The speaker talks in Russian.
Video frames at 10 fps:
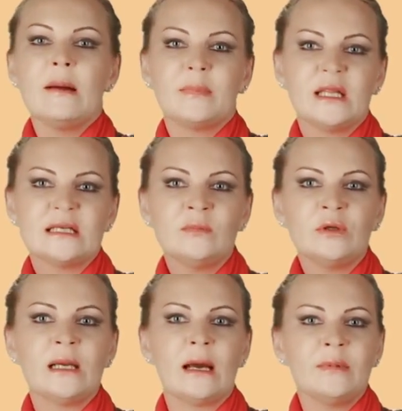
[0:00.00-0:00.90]
при
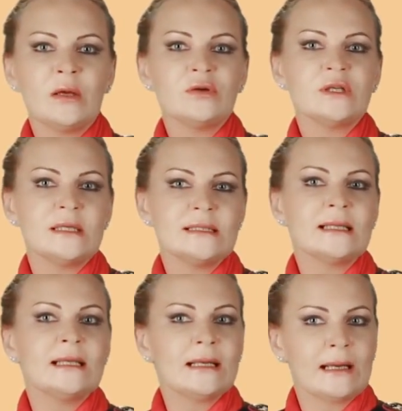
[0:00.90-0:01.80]
досмотре обнаружен изъят
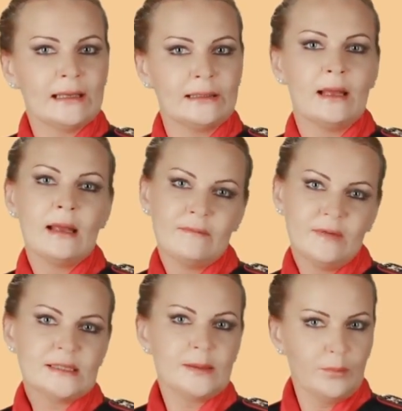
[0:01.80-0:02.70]
героин
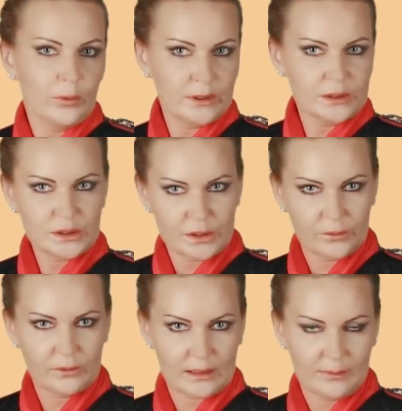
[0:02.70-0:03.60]
весом более 4
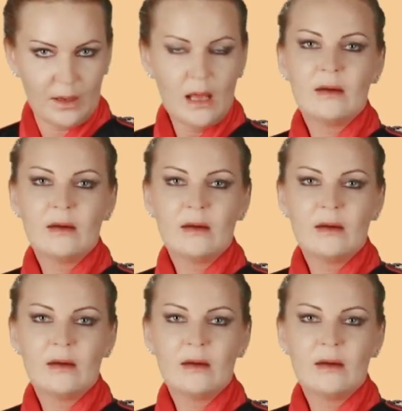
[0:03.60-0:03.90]
грамм.